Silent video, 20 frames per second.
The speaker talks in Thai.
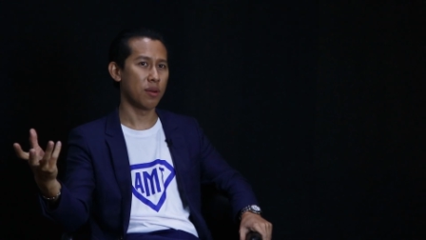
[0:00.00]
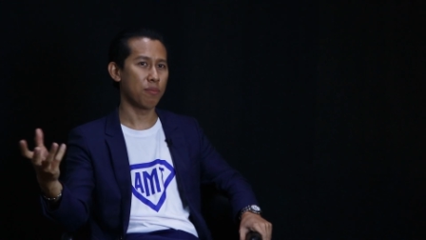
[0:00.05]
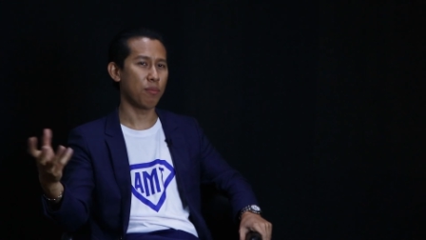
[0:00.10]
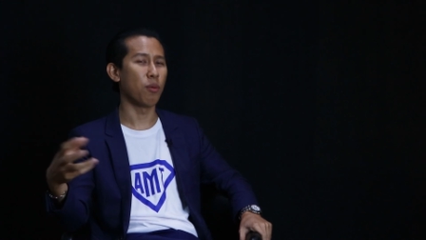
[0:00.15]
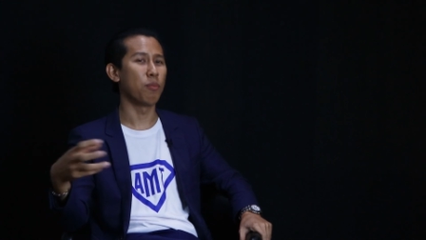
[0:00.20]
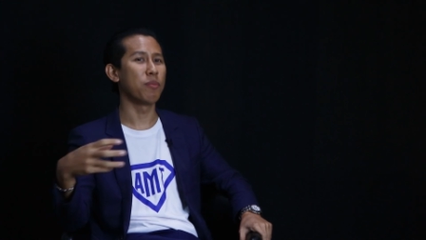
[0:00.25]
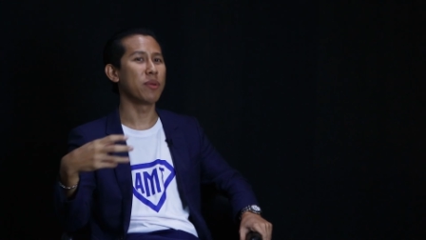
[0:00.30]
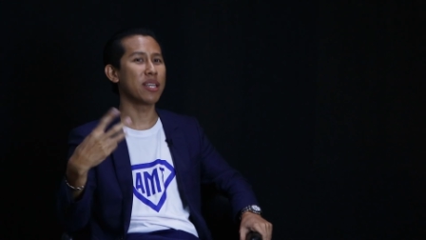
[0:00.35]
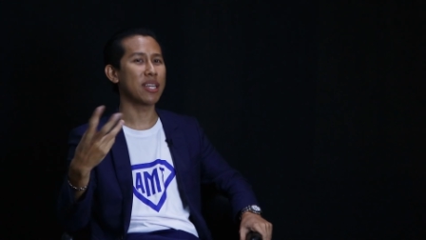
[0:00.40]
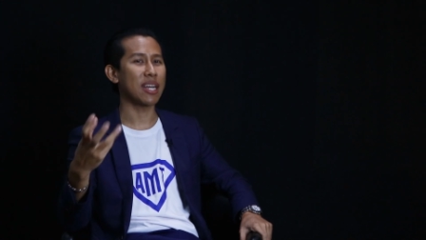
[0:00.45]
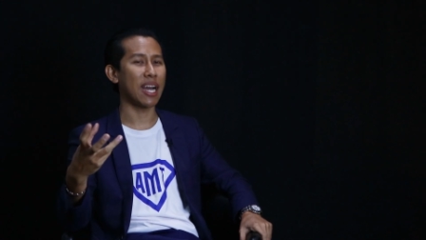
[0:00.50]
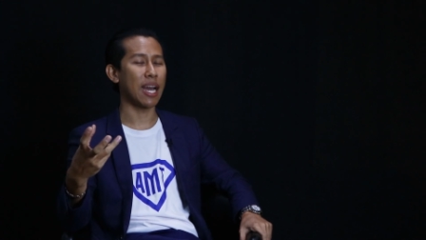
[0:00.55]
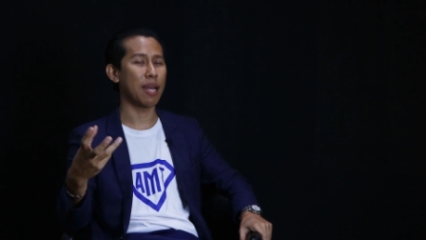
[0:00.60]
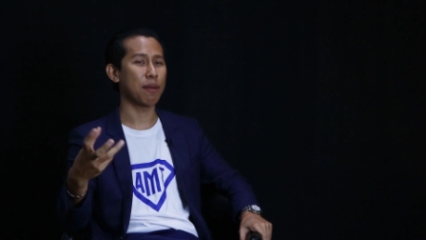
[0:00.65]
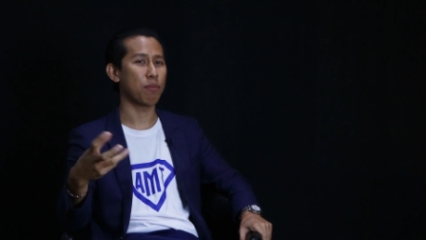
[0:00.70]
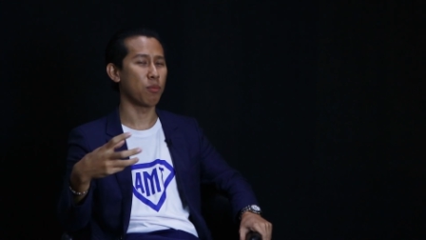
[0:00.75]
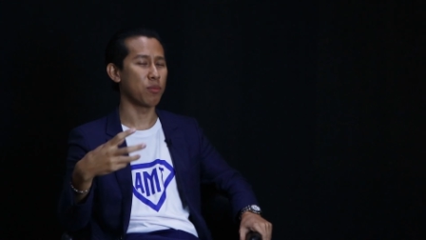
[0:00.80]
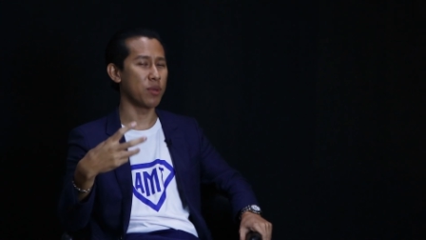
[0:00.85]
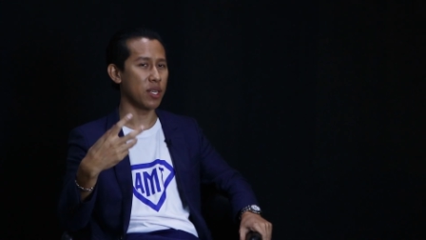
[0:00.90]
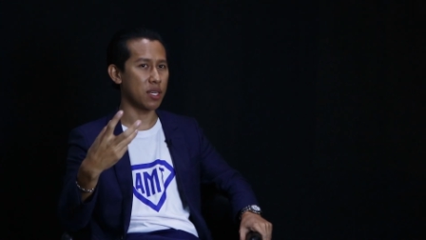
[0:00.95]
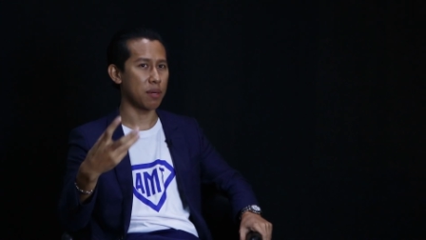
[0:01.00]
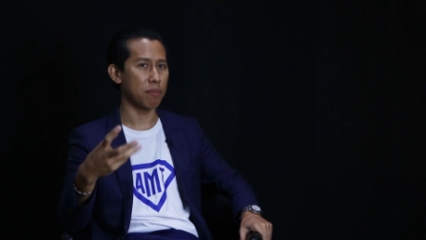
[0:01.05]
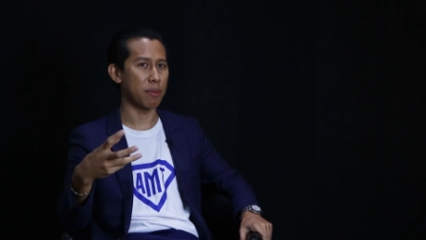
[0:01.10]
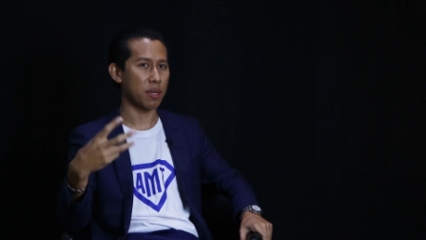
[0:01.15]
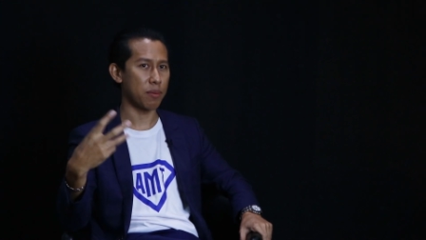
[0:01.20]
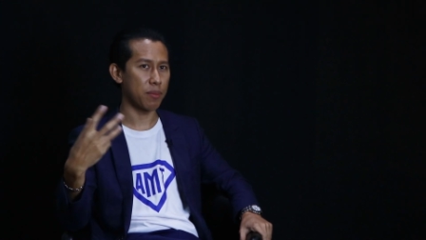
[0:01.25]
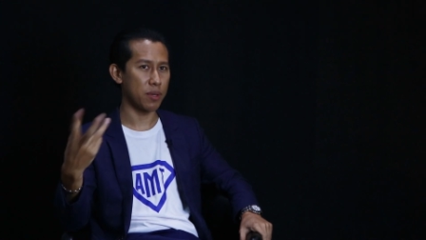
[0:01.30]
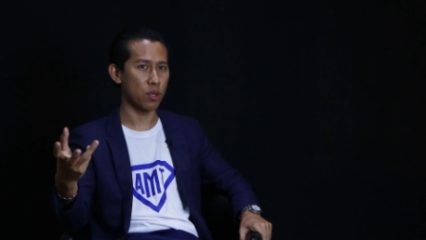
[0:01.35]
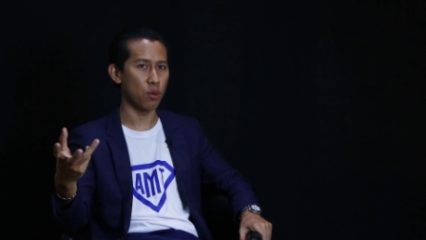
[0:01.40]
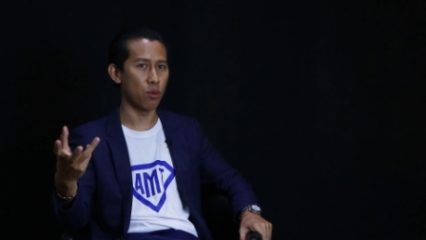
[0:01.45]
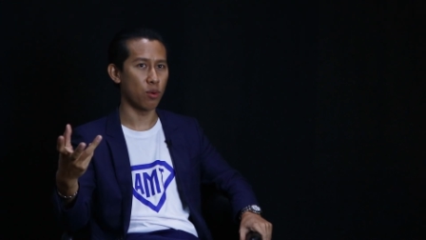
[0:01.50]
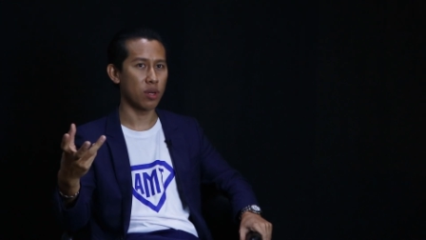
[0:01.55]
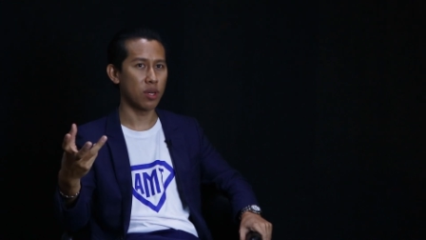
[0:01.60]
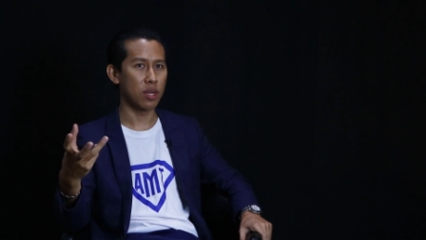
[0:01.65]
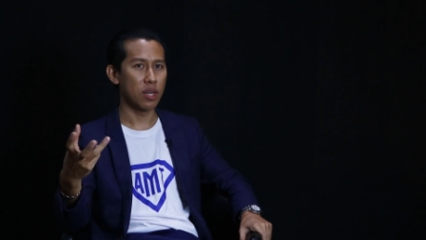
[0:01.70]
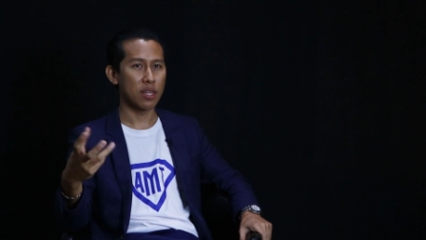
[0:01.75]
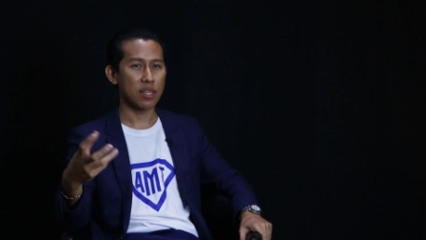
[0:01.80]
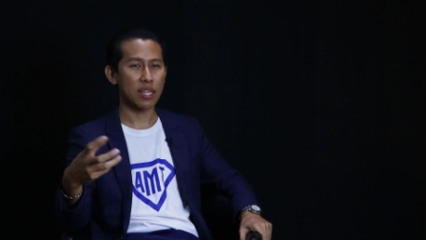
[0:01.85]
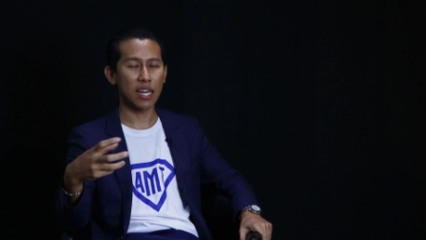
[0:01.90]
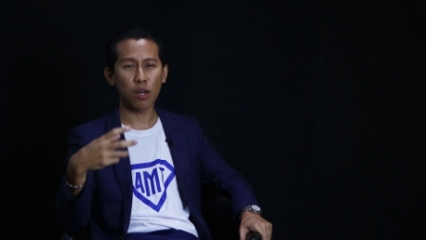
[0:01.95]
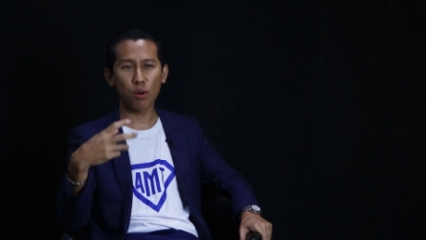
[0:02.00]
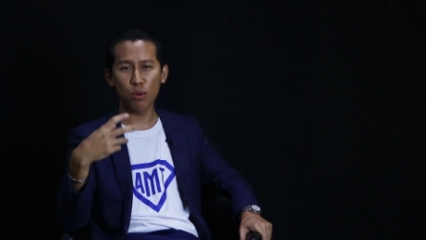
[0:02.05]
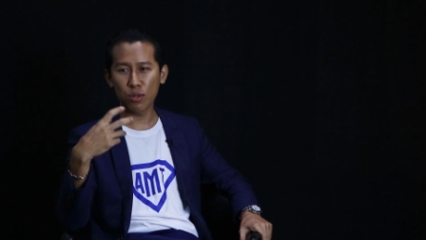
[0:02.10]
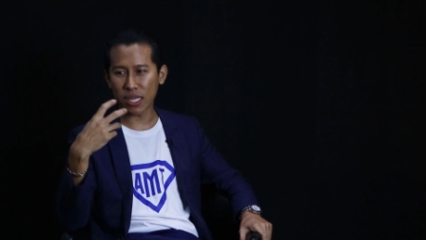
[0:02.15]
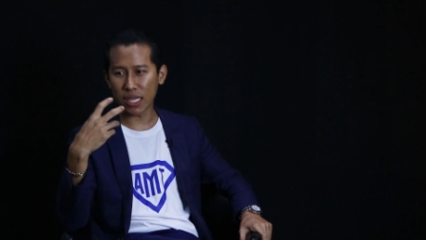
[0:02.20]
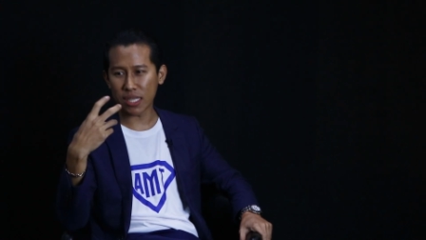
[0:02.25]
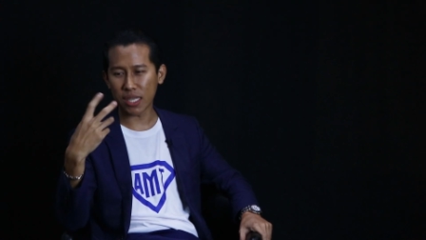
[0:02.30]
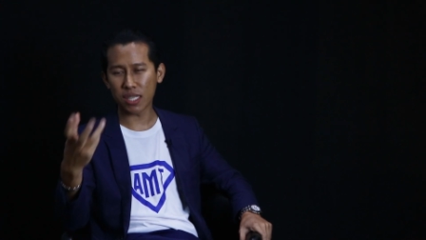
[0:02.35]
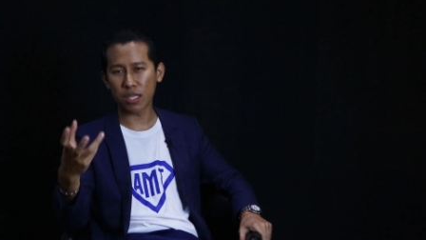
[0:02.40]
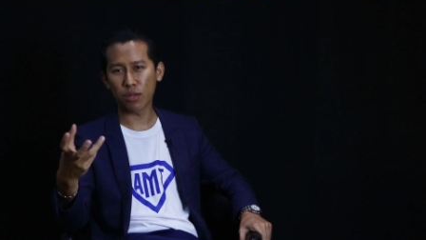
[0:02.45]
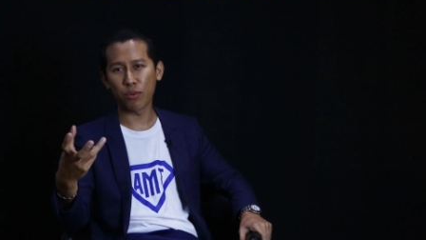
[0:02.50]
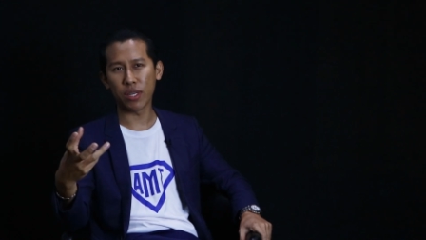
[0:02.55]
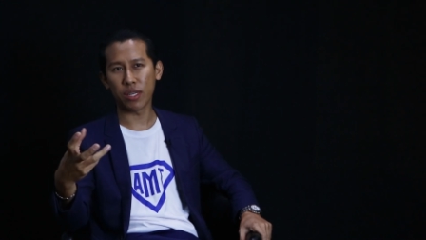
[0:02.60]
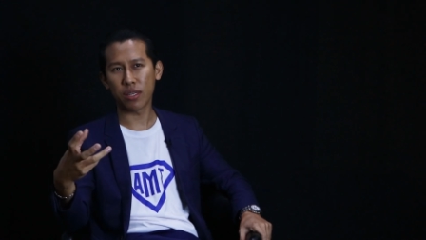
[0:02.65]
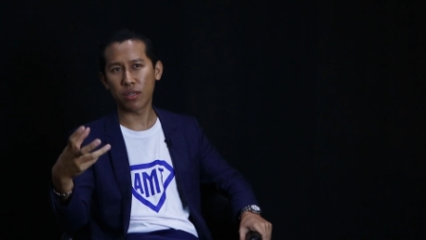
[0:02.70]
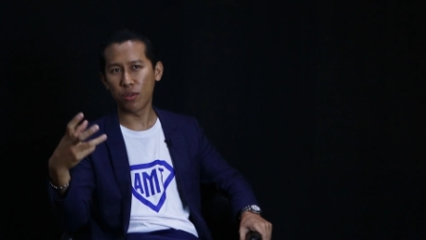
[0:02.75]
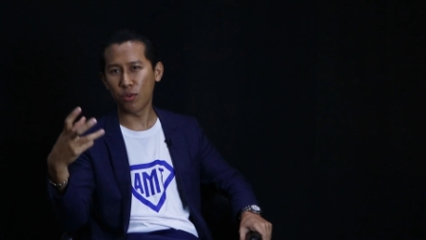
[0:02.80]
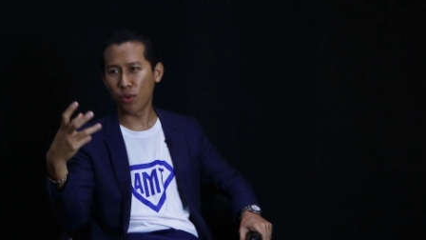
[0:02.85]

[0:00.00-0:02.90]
ผมมีงานผมยึดกับมันก็เป็นทุกข์ ถ้าคุณจะใช้ชีวิต